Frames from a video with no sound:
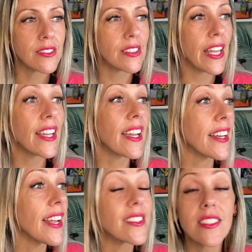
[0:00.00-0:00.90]
têm
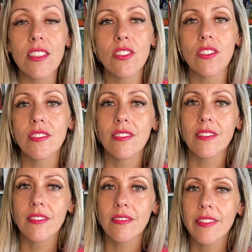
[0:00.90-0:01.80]
carências,
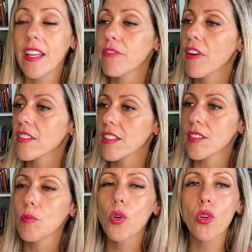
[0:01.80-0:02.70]
têm falta
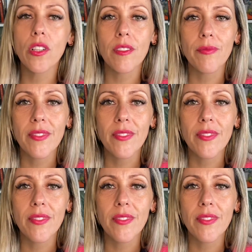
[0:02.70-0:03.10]
de amor.